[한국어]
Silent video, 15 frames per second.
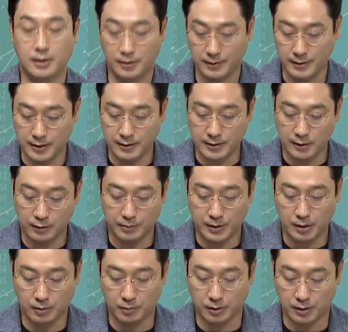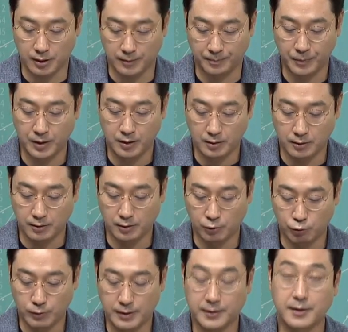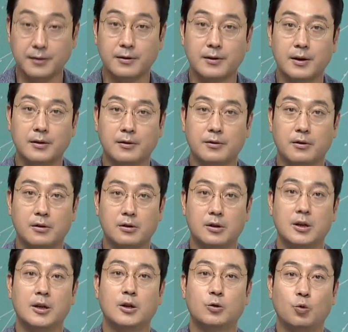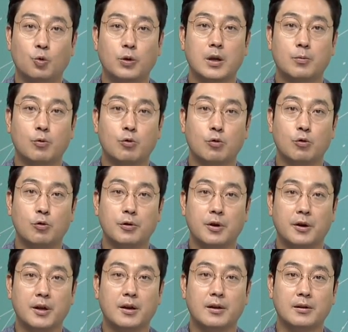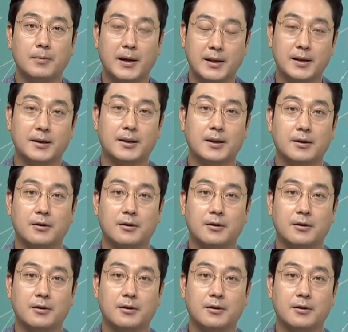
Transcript: 생각을 할 수밖에 없는데 그래서 주가 상승 가능성을 높게 보고 여기가 이제 바닥이다.